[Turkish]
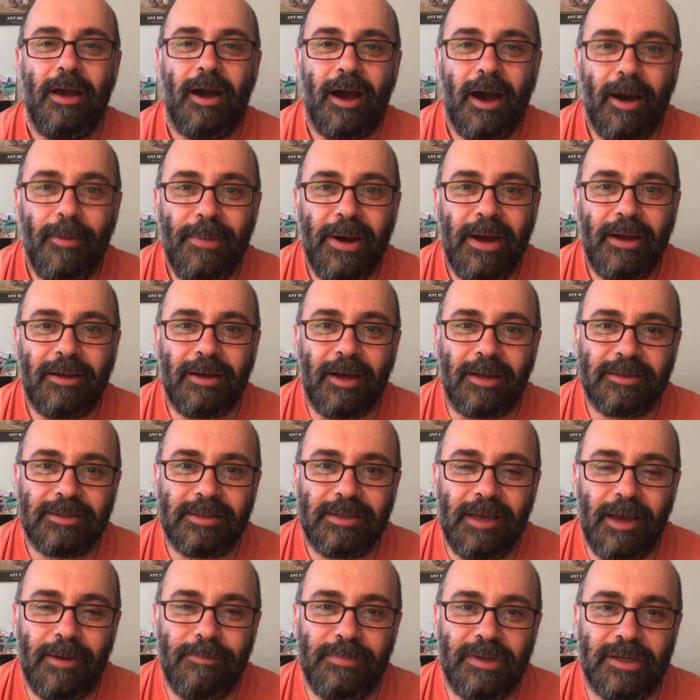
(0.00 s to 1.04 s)
Ama
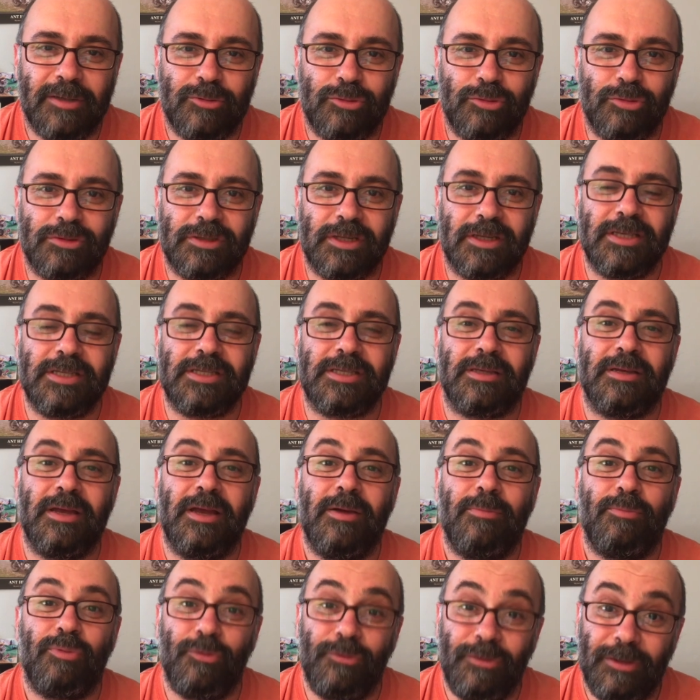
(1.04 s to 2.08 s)
katkı yapmak istiyorsanız
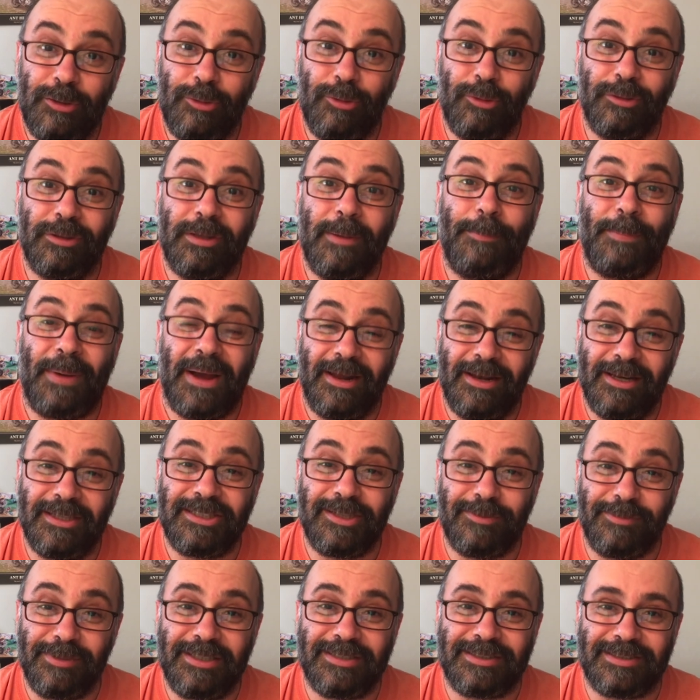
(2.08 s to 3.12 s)
bu videoyu da
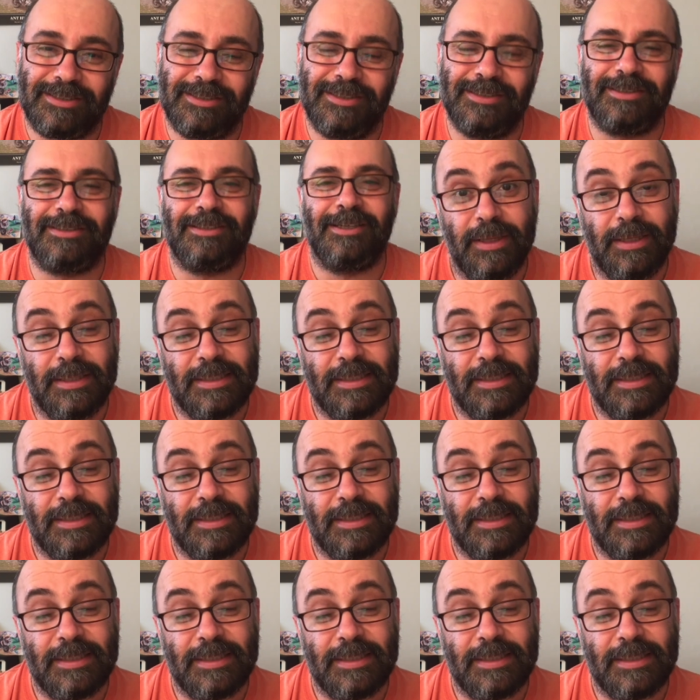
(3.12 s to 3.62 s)
paylaşabilirsiniz.